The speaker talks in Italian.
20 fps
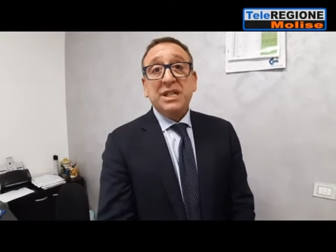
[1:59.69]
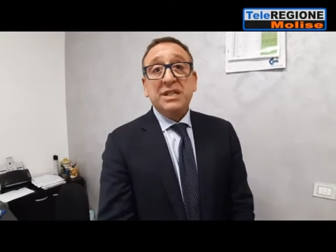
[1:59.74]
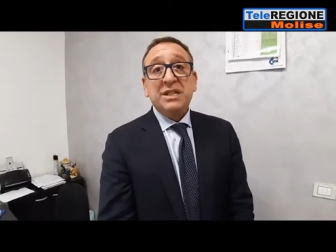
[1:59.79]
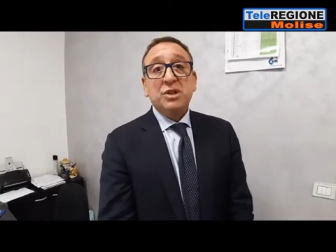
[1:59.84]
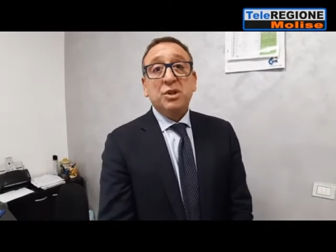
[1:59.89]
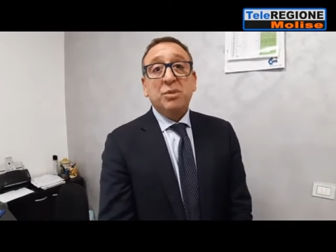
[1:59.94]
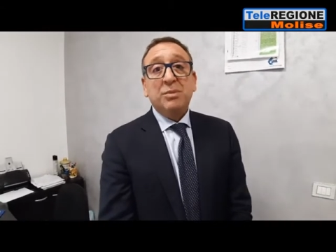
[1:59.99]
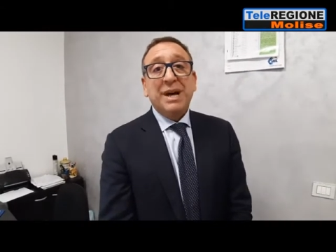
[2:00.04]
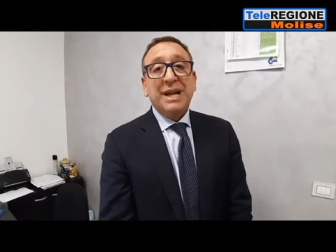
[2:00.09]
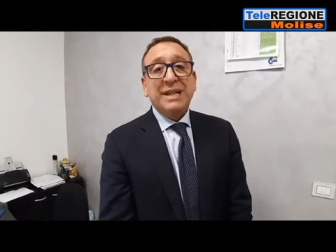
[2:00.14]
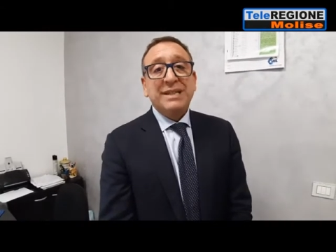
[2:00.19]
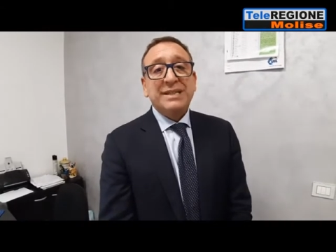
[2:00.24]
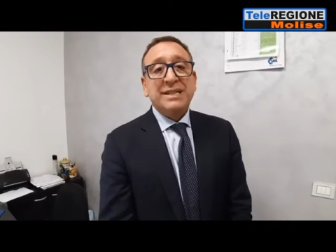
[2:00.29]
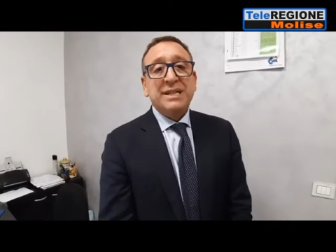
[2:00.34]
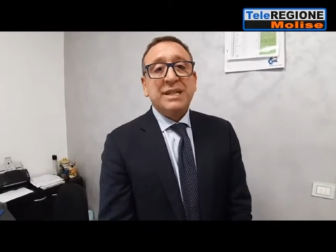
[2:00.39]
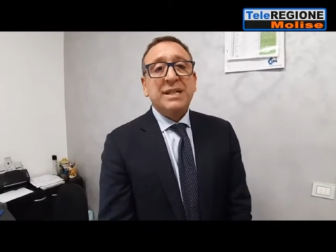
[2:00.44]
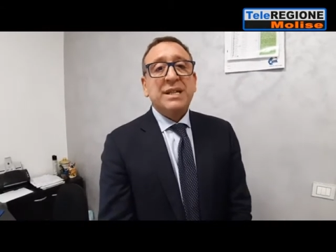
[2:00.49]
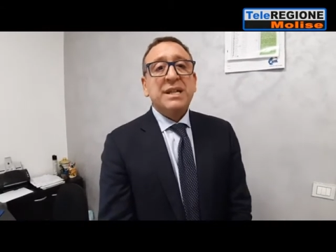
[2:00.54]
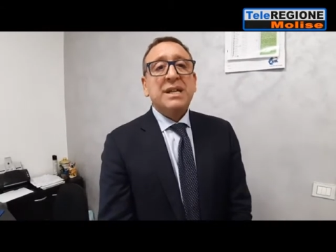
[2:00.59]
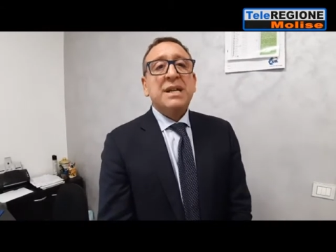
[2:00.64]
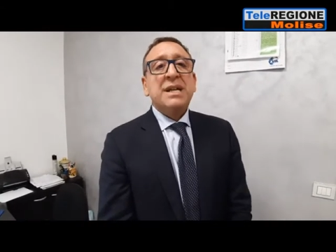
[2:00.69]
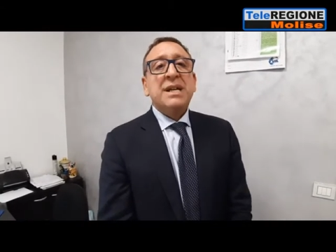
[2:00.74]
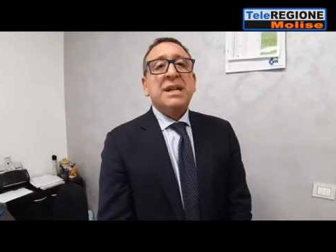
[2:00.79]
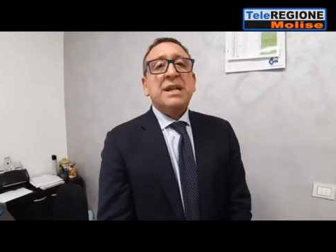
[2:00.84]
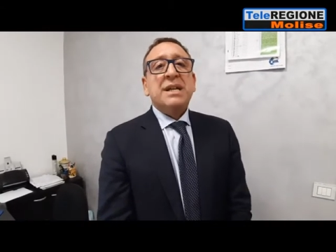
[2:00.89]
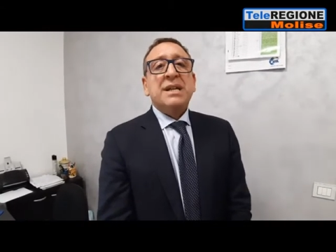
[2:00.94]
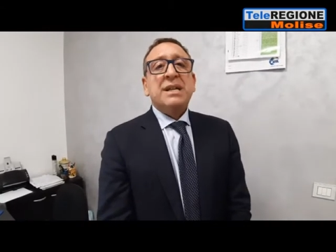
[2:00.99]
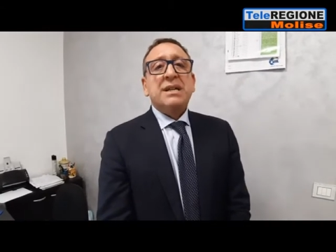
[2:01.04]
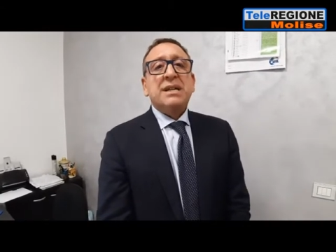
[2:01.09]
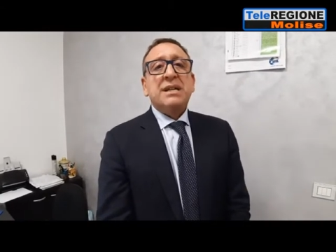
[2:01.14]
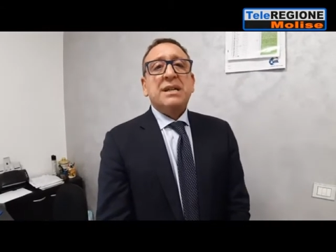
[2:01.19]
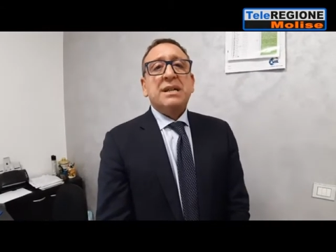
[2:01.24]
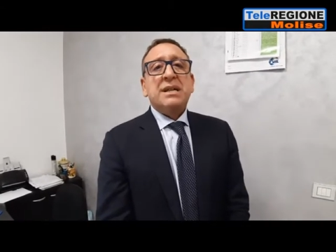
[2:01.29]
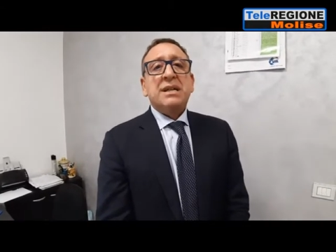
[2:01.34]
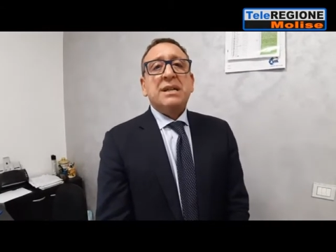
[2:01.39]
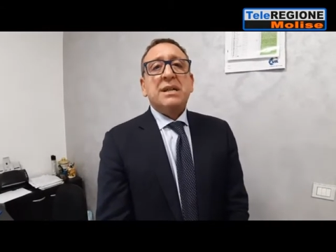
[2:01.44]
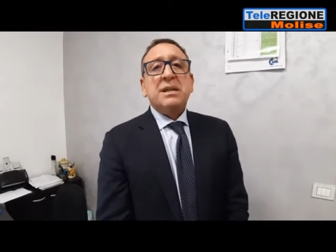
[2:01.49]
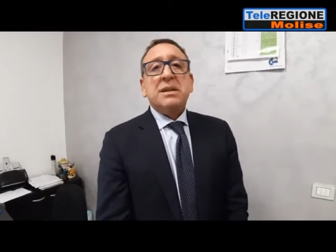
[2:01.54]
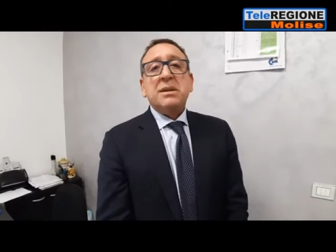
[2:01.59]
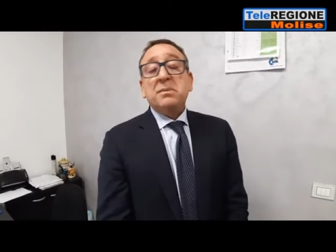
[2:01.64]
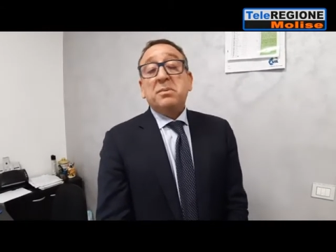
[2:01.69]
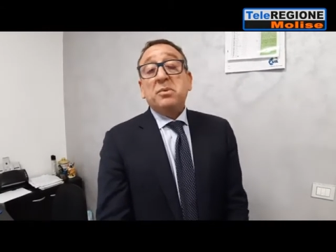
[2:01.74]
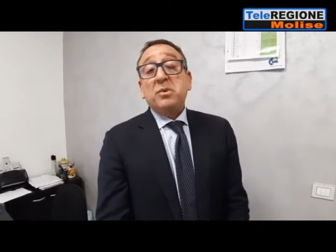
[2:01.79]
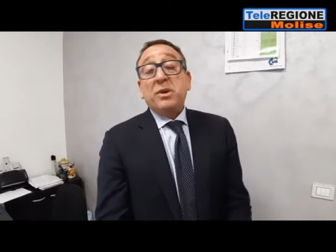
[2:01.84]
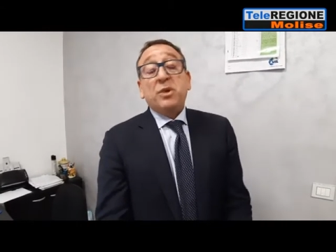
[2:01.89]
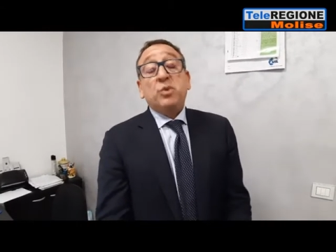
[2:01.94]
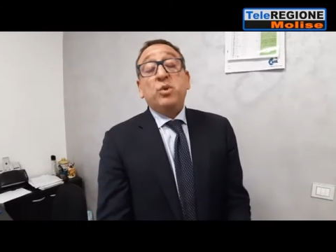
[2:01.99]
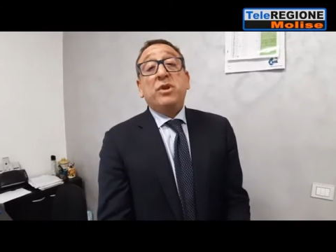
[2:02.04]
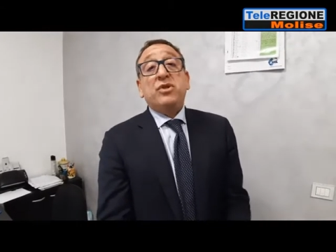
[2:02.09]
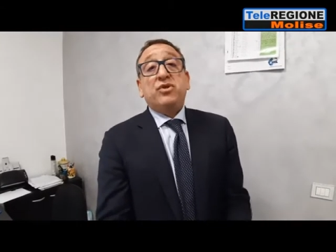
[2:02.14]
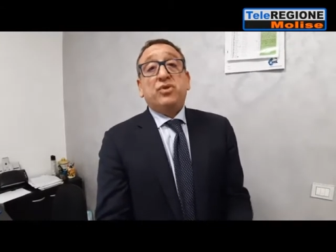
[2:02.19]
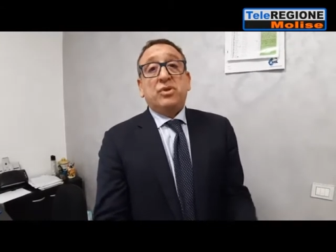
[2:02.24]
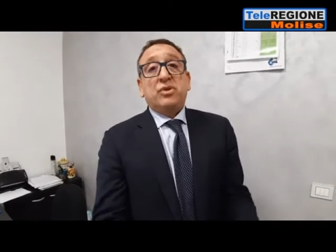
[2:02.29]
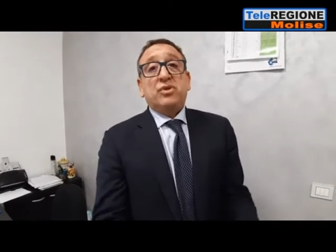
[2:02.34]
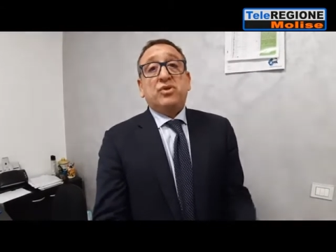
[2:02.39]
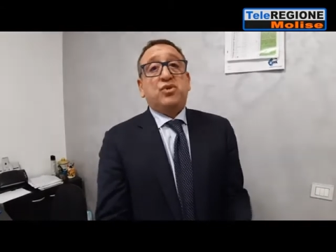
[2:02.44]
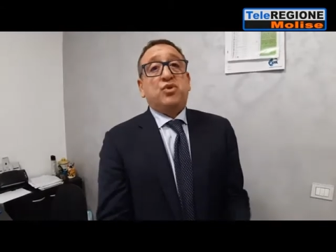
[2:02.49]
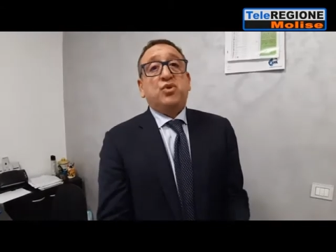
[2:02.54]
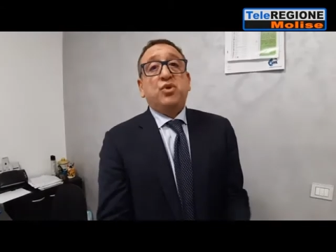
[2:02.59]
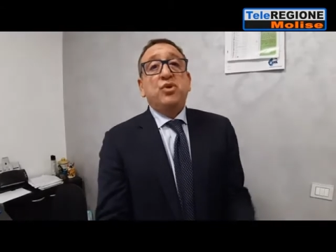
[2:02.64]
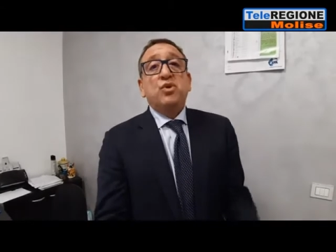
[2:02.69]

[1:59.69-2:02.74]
di domande. Eh, per cui su, sui